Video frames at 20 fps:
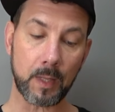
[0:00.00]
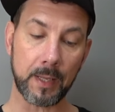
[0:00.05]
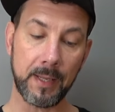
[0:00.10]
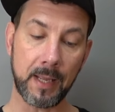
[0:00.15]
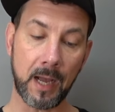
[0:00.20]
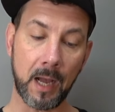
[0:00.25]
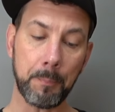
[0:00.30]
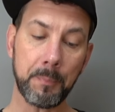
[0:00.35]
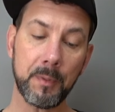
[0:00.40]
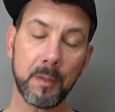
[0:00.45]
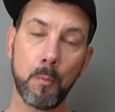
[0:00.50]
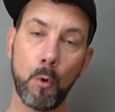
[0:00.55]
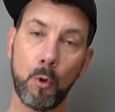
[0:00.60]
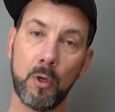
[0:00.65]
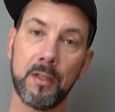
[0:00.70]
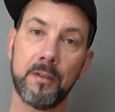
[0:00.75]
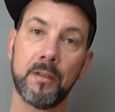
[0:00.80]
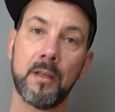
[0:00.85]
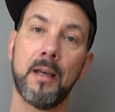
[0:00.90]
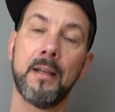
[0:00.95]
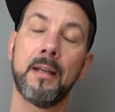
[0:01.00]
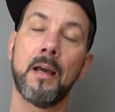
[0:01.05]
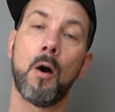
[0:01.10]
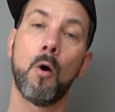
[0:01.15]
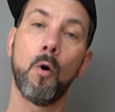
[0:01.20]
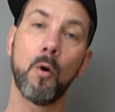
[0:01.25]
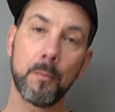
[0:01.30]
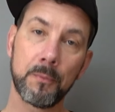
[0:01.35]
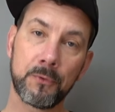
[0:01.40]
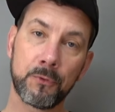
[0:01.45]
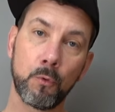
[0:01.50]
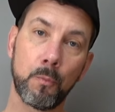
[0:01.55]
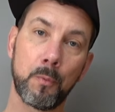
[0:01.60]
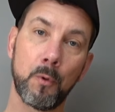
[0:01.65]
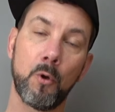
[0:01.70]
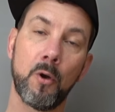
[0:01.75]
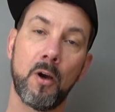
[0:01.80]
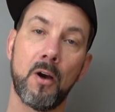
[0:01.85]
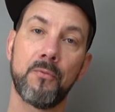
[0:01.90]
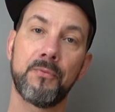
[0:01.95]
Ihr habt die Möglichkeit, auch im
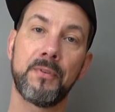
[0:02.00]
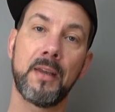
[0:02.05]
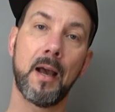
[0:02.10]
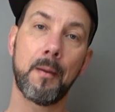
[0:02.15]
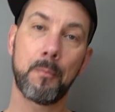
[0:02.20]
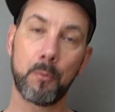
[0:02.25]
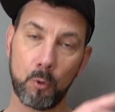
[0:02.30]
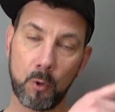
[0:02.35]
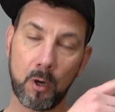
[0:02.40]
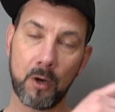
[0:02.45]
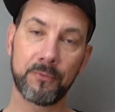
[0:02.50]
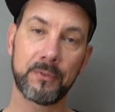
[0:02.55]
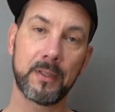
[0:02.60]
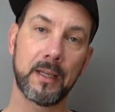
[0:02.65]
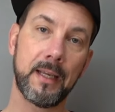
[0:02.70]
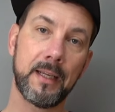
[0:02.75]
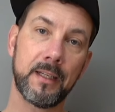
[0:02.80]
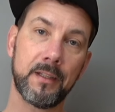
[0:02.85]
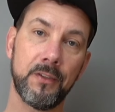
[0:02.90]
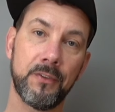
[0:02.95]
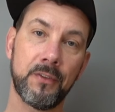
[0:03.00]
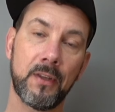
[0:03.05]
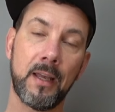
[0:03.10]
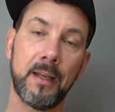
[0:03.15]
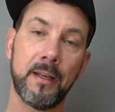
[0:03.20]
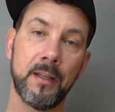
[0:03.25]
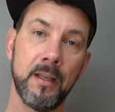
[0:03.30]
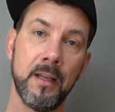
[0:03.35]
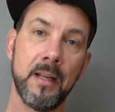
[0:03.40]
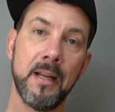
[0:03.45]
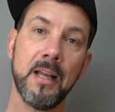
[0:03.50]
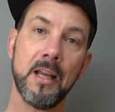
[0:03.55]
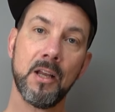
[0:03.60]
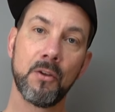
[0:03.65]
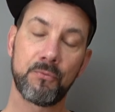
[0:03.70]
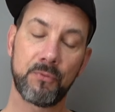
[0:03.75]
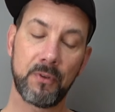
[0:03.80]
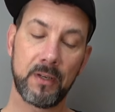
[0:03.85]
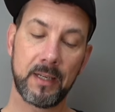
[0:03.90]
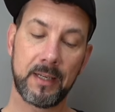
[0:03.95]
Zubehör auf Jabolo auf der rechten Seite
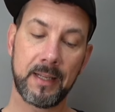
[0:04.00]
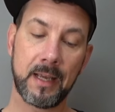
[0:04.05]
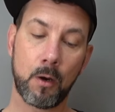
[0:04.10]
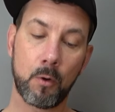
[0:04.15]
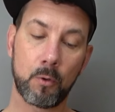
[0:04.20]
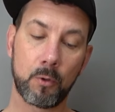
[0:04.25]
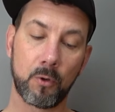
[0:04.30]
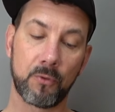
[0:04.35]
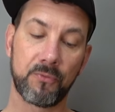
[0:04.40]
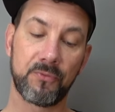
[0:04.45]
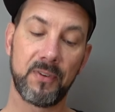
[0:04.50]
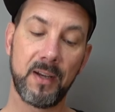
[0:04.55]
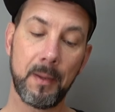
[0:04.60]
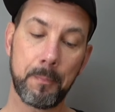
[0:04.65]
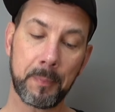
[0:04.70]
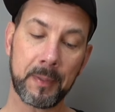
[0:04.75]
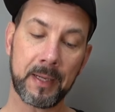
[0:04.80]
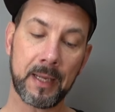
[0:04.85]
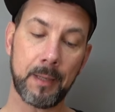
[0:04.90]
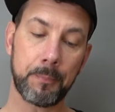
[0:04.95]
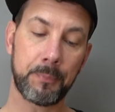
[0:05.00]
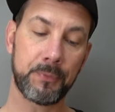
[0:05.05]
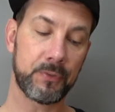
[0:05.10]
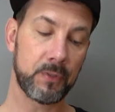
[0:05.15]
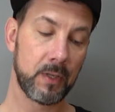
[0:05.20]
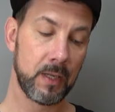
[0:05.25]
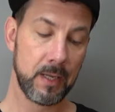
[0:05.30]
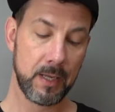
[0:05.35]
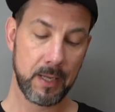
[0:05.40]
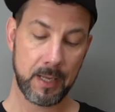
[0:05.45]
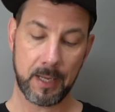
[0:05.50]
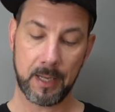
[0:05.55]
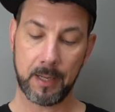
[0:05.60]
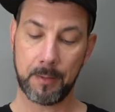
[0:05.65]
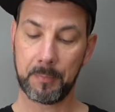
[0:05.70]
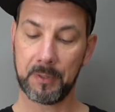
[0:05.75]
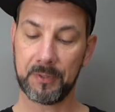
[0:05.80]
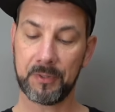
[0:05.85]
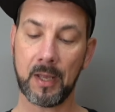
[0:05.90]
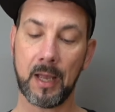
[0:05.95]
findet ihr auch noch Flipcaps.
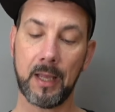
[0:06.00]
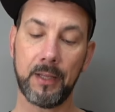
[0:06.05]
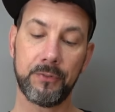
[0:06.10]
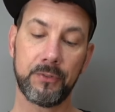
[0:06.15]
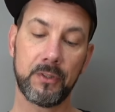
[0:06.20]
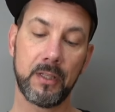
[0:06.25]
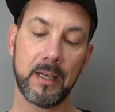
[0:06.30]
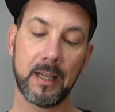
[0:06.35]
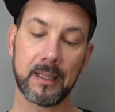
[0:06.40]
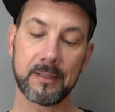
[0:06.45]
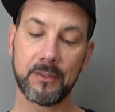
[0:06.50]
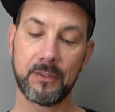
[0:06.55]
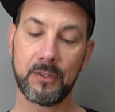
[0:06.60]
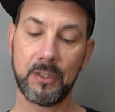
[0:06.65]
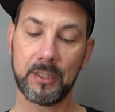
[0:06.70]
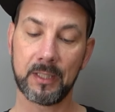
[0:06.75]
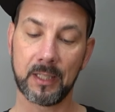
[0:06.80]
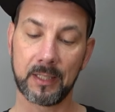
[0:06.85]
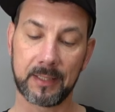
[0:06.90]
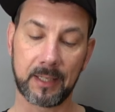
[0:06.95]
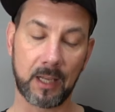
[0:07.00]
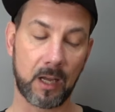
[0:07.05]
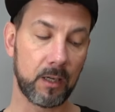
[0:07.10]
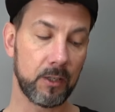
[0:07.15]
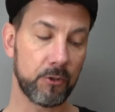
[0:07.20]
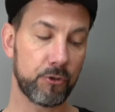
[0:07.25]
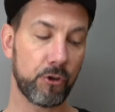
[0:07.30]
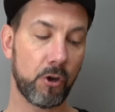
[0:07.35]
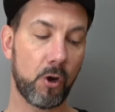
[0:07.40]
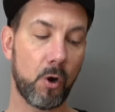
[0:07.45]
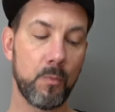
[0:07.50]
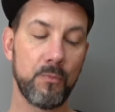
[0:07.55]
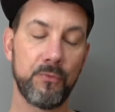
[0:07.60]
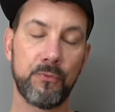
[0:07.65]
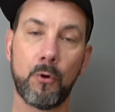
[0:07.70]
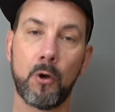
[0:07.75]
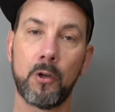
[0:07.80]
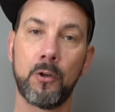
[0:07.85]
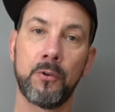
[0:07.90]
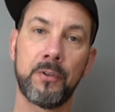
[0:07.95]
Ähm, das heißt, die lassen sich dann dran schrauben
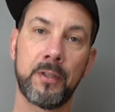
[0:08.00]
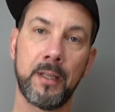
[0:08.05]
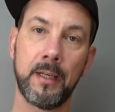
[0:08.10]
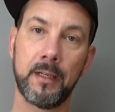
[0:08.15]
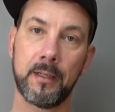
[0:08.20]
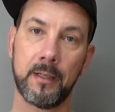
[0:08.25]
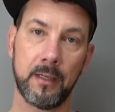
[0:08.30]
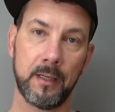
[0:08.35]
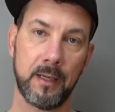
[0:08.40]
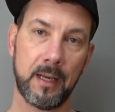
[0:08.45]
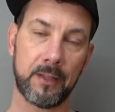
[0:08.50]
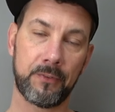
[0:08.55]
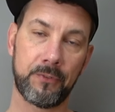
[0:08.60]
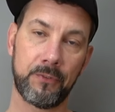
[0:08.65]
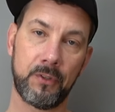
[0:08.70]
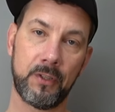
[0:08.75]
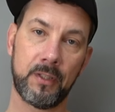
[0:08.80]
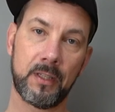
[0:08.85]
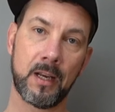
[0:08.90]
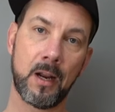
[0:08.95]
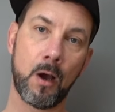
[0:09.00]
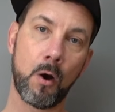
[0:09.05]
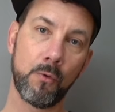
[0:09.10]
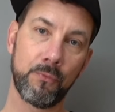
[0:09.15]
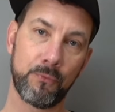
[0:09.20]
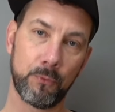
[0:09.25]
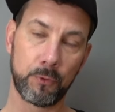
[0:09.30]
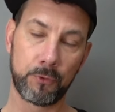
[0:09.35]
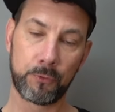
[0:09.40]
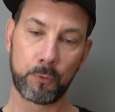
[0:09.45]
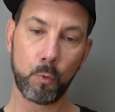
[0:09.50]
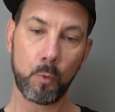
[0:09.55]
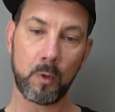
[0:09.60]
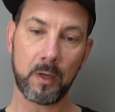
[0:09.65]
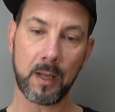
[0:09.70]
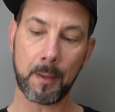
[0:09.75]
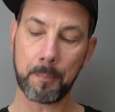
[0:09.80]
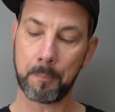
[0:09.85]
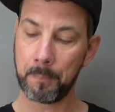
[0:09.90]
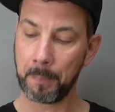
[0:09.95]
vorne und hinten, lassen sich dann auf- und
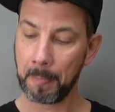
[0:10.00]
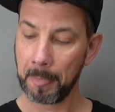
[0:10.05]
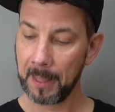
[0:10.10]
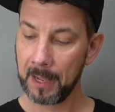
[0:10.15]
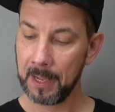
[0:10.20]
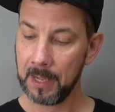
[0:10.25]
zuklappen.